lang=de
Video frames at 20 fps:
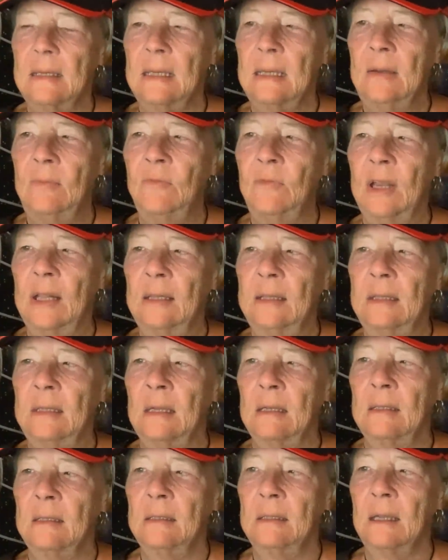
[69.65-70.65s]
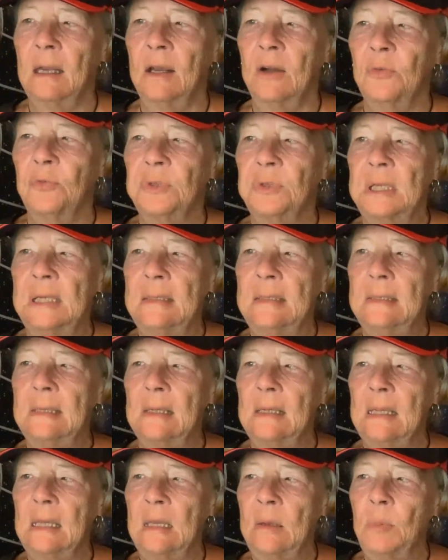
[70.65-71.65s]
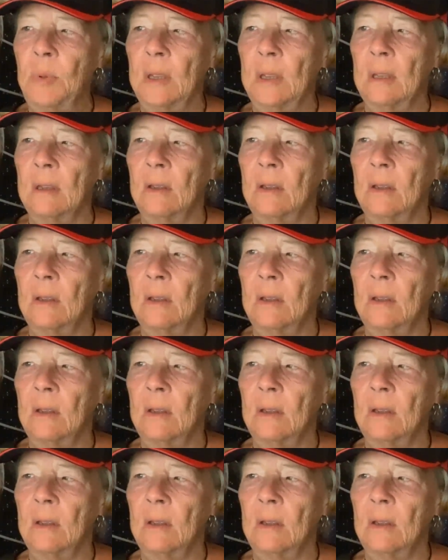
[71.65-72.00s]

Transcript: im Weltall auf diese Liebe.